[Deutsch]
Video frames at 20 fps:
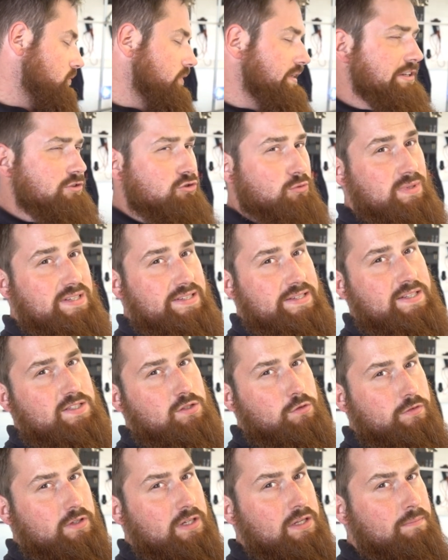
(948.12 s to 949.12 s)
jetzt schon mal sehr
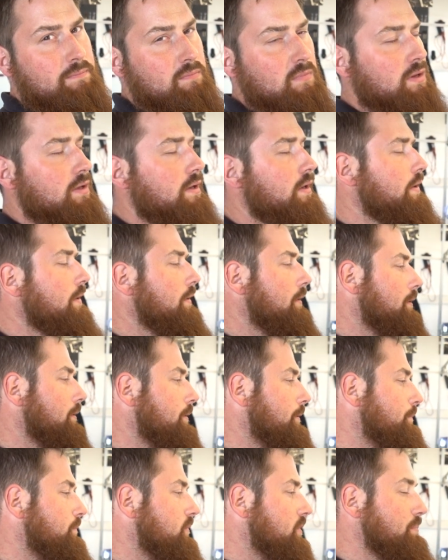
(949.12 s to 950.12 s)
zufrieden.
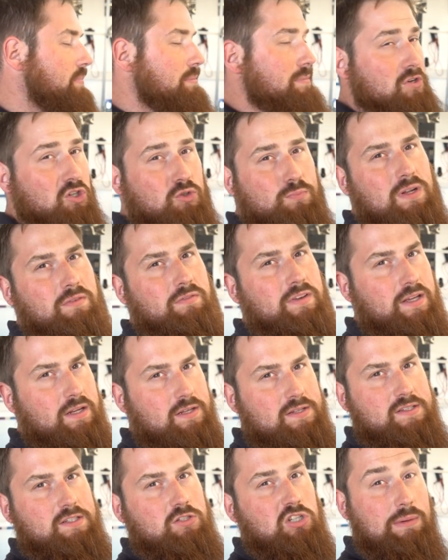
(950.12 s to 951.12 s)
Ähm, ich bin mal gespannt, wie ihr
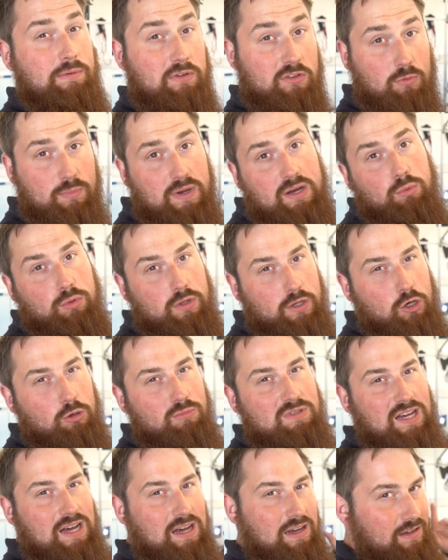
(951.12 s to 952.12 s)
das seht. Schreibt es doch mal in die
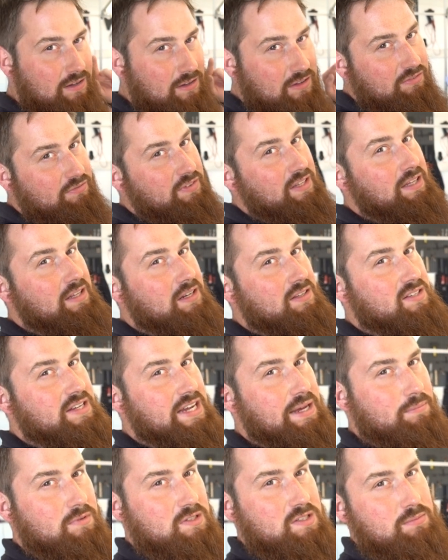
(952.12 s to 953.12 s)
Kommentare, wie ihr das
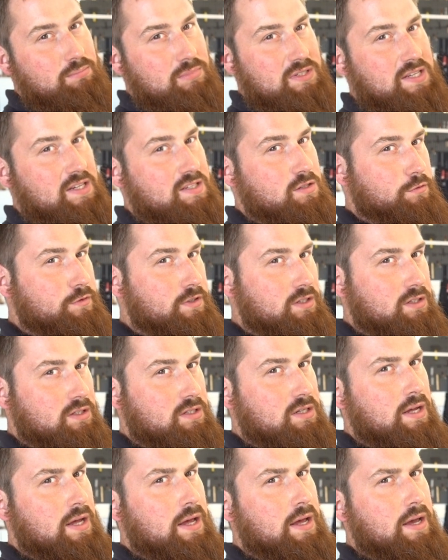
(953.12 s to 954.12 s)
Ergebnis bisher so
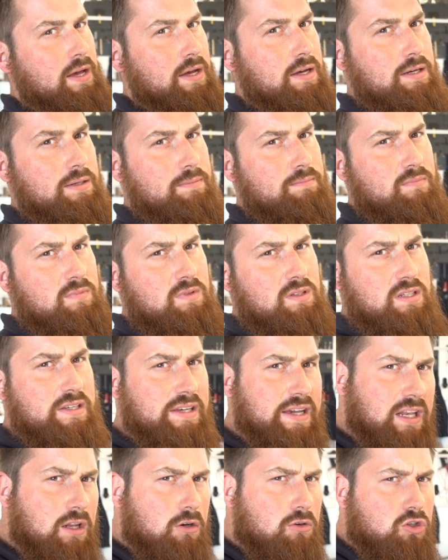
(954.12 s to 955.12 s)
findet. Ähm,
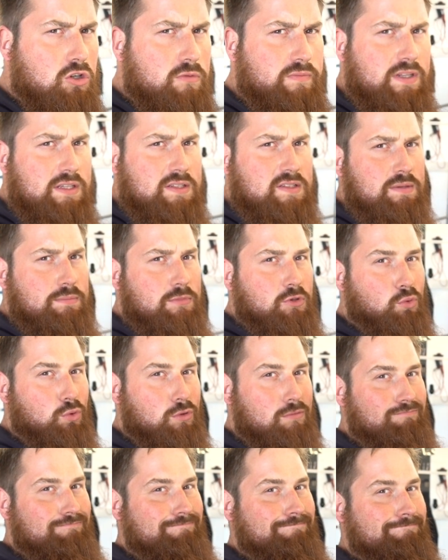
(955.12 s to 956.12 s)
ich rede auch schon wieder sieben
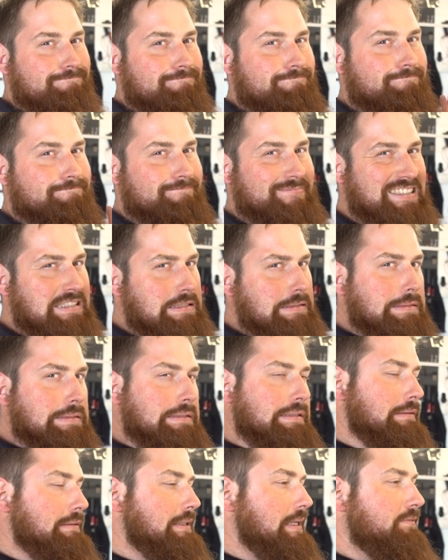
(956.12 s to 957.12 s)
Minuten.
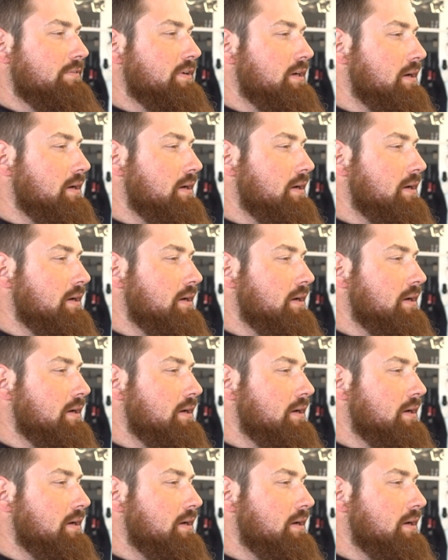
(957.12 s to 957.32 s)
Geht